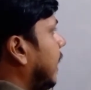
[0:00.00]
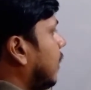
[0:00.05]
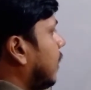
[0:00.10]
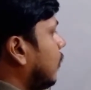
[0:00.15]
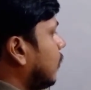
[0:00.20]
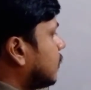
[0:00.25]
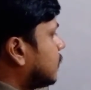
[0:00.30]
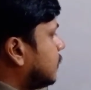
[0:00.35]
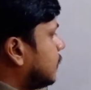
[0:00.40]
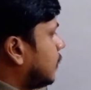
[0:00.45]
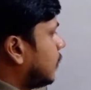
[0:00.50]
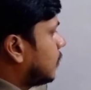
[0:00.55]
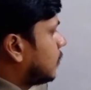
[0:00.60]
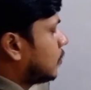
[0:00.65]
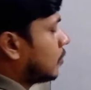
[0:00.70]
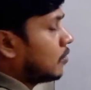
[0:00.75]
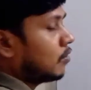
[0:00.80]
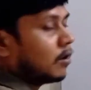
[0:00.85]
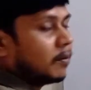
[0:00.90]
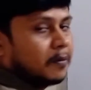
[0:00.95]
একক চিরের
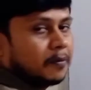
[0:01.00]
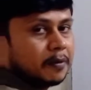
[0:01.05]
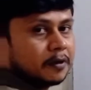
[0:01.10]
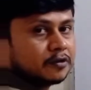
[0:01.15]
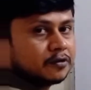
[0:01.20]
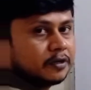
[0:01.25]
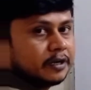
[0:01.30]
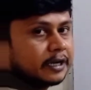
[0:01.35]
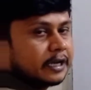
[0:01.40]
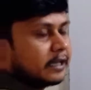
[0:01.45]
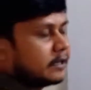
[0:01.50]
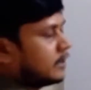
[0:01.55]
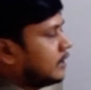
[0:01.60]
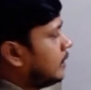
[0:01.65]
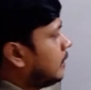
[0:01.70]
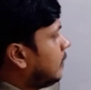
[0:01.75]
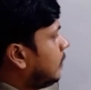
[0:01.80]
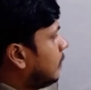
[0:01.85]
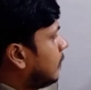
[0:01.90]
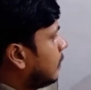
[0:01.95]
দরুন অপবর্তনের ক্ষেত্রে
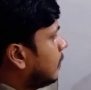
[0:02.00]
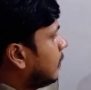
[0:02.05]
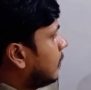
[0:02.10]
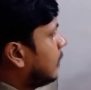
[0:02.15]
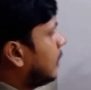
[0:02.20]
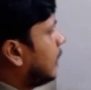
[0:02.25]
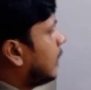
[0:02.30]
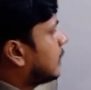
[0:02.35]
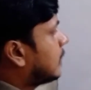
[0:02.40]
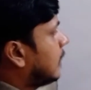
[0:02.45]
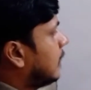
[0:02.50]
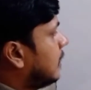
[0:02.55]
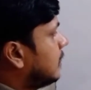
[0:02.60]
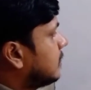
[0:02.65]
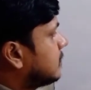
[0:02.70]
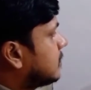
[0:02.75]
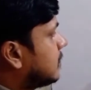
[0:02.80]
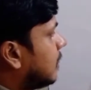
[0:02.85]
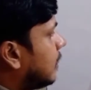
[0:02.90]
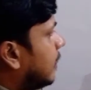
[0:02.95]
একটা
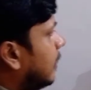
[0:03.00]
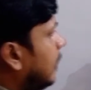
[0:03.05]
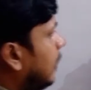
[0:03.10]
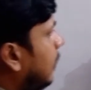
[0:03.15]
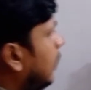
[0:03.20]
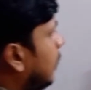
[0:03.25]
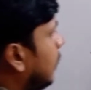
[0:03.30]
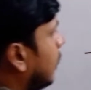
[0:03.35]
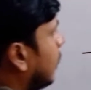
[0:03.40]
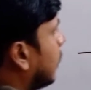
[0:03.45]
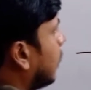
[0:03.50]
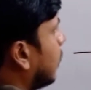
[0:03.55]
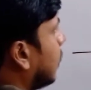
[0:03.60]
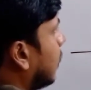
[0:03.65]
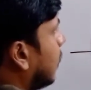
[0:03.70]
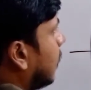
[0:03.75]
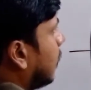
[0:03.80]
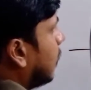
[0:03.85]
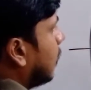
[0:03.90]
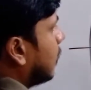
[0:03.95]
লেন্স থাকে
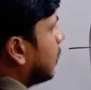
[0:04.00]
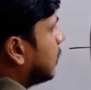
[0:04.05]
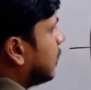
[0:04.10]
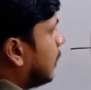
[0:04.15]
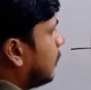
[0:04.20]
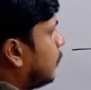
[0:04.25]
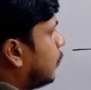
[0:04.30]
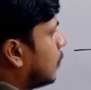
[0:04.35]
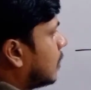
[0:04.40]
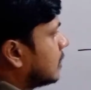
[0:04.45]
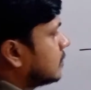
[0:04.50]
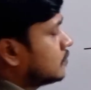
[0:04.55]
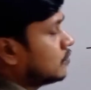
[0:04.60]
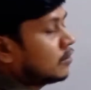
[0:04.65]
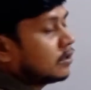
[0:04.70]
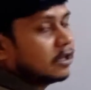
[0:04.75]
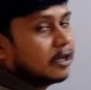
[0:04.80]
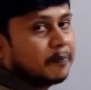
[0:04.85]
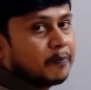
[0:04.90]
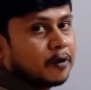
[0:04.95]
তার ফোকাস
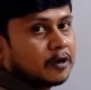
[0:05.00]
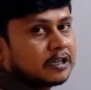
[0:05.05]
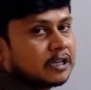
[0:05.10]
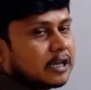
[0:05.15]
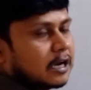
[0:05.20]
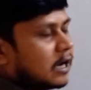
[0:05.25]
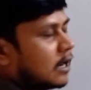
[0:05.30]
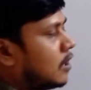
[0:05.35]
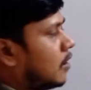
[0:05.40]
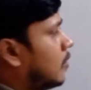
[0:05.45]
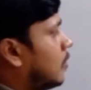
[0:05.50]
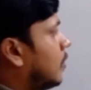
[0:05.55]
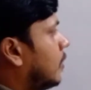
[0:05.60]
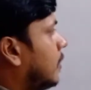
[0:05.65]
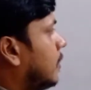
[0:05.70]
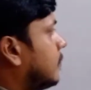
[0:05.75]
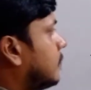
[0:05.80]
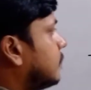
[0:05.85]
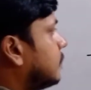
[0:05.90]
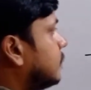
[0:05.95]
দূরত্বে পর্দা রাখা হয়
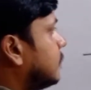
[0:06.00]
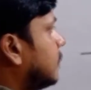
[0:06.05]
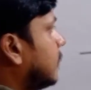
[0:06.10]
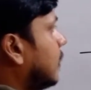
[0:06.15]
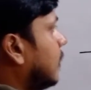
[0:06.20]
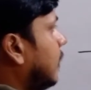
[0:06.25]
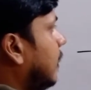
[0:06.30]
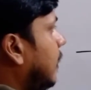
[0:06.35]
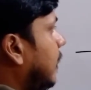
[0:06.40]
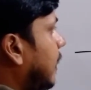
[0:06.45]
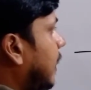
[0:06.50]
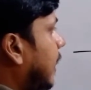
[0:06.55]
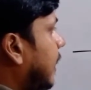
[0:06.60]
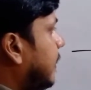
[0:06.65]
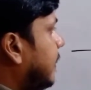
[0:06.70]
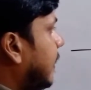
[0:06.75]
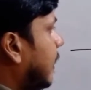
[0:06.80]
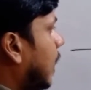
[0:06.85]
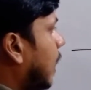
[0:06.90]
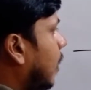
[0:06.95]
এই
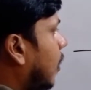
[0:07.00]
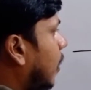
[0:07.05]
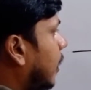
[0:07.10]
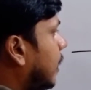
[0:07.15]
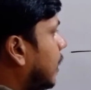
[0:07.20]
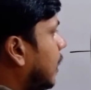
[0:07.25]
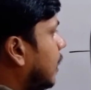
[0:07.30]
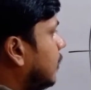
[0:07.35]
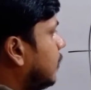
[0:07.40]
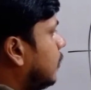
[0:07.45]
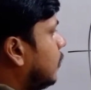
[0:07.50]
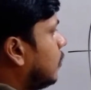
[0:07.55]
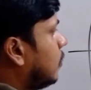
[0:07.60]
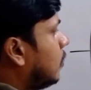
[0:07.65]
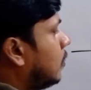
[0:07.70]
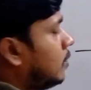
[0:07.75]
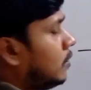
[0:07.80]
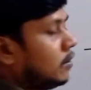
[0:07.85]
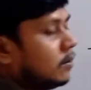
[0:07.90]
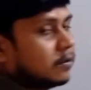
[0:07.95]
জায়গায় হয় কেন্দ্রীয়
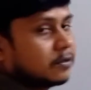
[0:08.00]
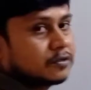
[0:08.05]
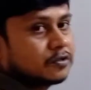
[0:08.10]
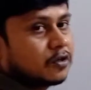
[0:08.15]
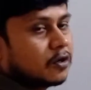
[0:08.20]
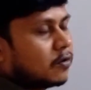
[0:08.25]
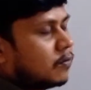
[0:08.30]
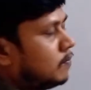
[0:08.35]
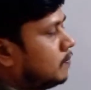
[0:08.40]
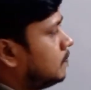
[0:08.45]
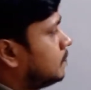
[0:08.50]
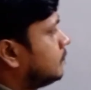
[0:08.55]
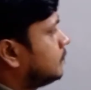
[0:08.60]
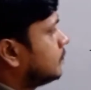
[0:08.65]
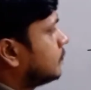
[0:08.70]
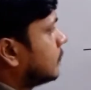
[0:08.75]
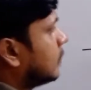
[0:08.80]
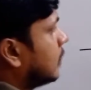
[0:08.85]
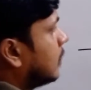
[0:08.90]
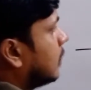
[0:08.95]
চরম
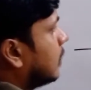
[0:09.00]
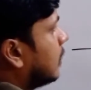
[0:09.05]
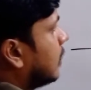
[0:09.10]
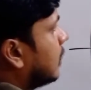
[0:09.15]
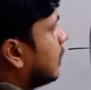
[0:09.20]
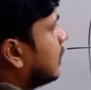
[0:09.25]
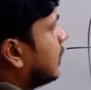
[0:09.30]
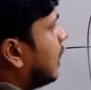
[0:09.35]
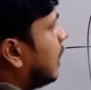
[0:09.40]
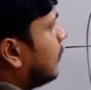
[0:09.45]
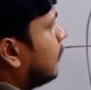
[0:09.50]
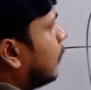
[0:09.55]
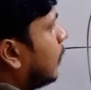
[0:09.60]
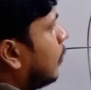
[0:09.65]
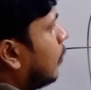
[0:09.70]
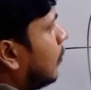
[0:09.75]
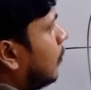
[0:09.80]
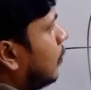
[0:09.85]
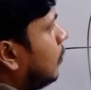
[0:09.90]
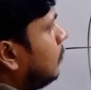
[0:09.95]
তারপরে
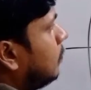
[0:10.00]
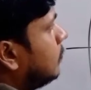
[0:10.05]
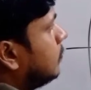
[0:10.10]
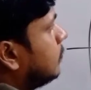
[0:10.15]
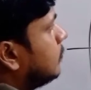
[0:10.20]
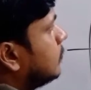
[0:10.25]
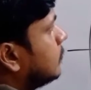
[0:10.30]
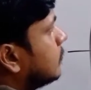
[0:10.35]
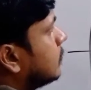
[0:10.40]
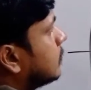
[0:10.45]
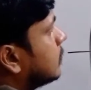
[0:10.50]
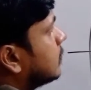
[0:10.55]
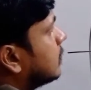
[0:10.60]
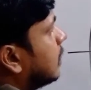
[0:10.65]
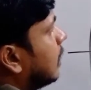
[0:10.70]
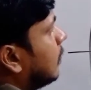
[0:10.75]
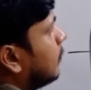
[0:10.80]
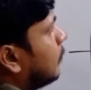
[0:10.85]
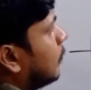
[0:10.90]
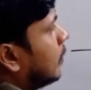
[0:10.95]
অবম
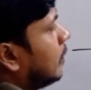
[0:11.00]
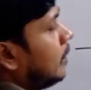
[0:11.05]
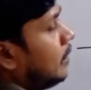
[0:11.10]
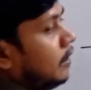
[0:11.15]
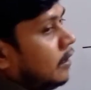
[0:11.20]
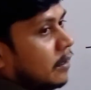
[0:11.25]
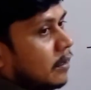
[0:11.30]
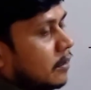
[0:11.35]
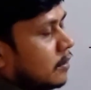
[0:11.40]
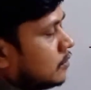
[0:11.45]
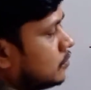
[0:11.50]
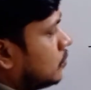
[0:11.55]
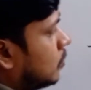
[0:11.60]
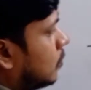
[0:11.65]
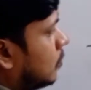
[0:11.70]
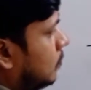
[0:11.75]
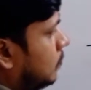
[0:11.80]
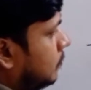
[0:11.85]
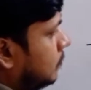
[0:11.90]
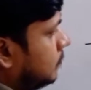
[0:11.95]
তারপরে
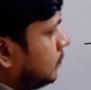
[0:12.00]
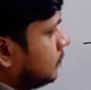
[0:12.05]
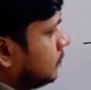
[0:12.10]
চরম